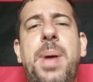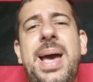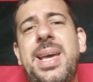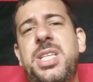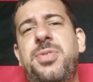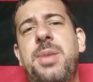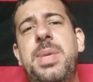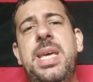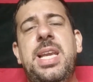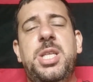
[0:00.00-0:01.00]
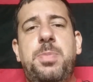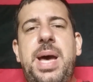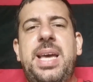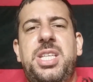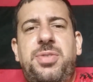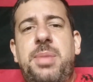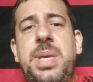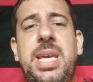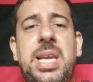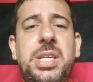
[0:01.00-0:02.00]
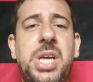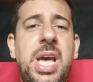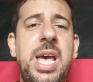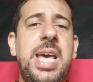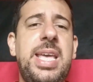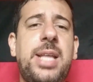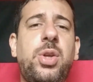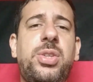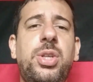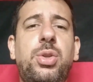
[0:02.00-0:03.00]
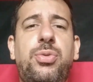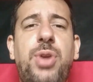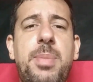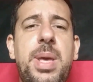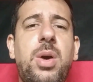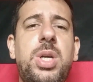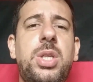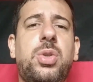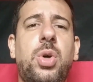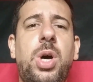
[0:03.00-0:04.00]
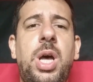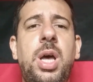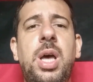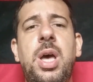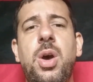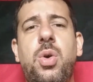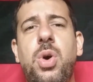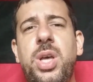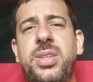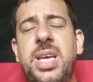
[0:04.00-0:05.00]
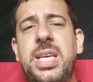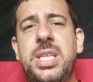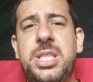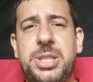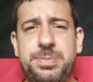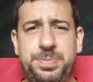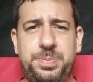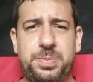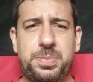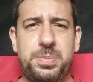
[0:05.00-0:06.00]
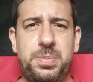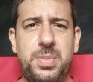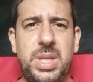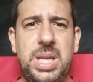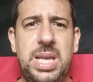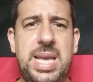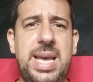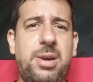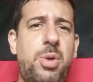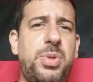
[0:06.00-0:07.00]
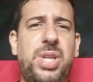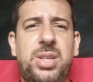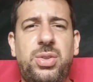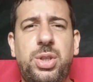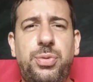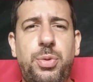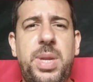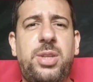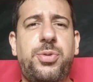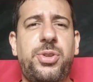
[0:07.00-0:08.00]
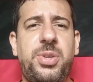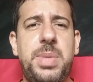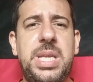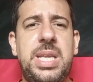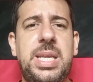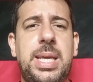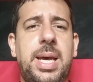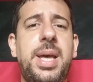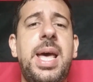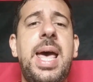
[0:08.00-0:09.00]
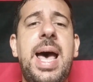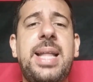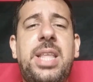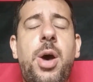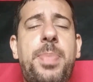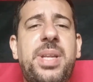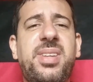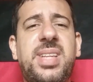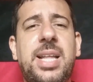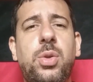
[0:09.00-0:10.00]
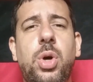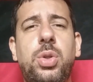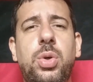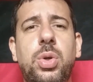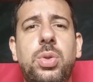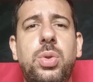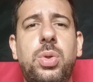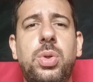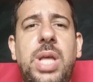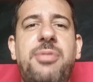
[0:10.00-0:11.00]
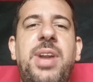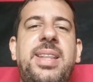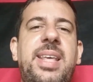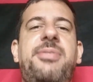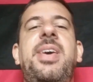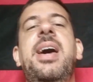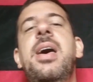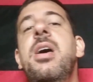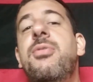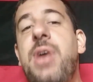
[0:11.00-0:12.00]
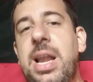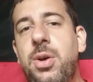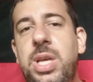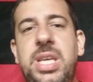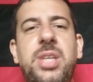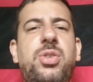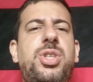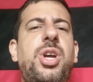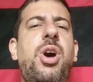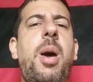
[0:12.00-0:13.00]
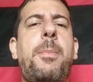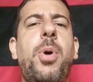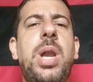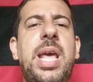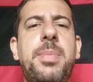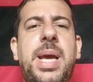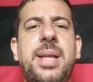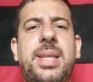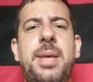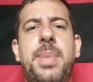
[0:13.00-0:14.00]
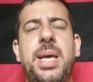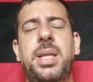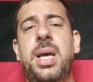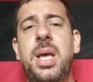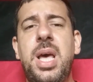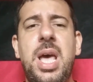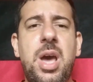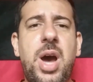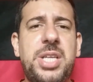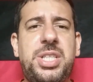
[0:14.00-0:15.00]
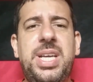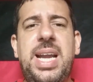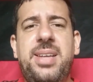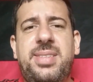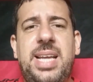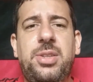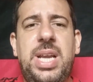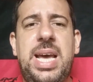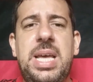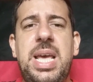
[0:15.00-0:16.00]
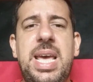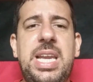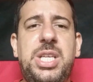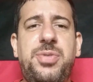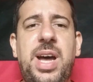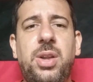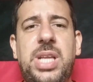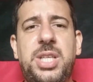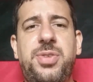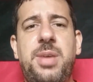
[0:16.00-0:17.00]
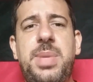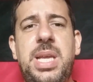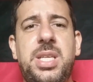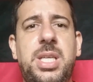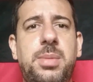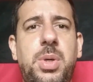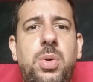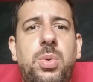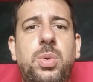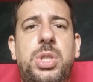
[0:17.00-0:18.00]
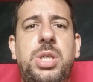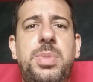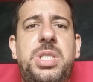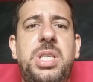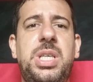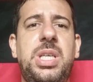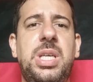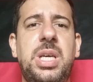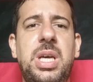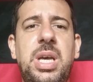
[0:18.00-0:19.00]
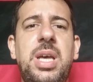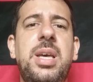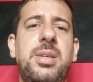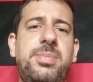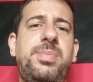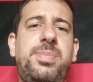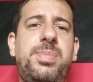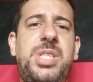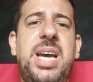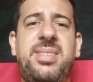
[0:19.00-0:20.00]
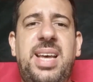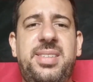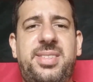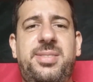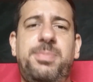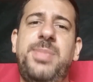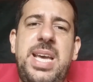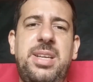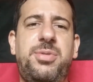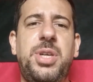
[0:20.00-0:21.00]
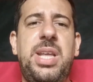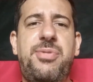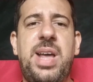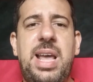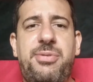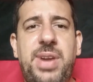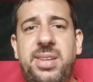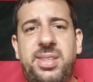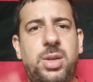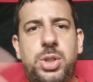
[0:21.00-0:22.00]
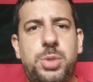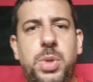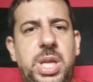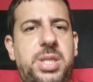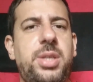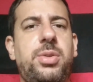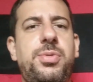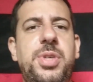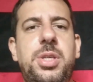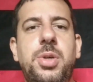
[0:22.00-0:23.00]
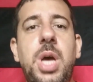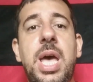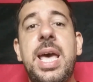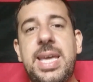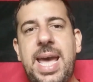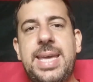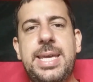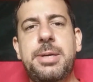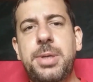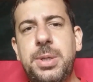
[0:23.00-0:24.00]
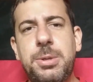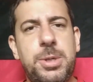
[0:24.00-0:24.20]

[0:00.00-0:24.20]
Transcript: pague as famílias, pague as famílias, e a torcida do Flamengo gritou coisas é, como se a torcida do Fluminense fosse menininha. Até o apresentador do, do da Flá TV falou isso, gerou uma polêmica tremenda. Eu acho engraçado, né? Eles falam das famílias, chamam o time de, de assass, né? Não vou nem falar a frase, senão desmonetiza o vídeo. E aí,